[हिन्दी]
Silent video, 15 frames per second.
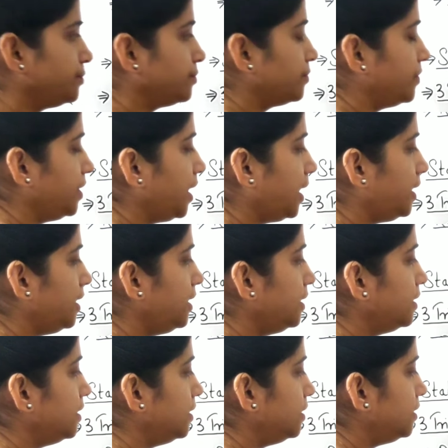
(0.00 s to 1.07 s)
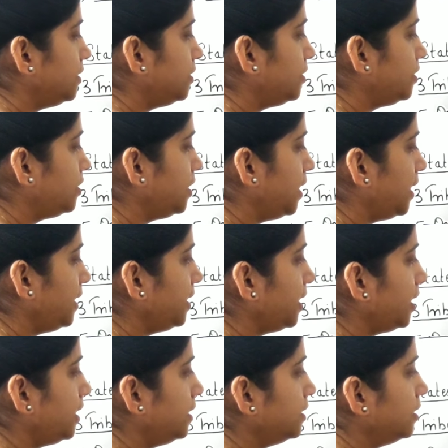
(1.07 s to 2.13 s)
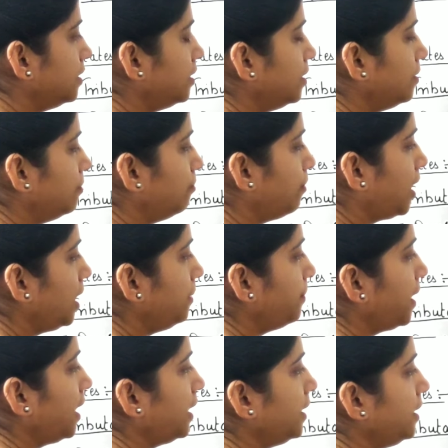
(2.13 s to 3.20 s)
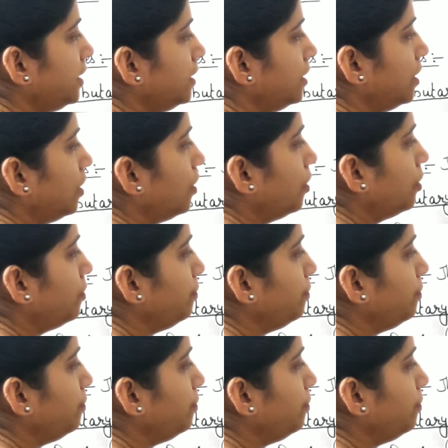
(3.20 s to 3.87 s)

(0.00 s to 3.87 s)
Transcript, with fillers: हैं यानी तिलहिया बाल पहाड़ी और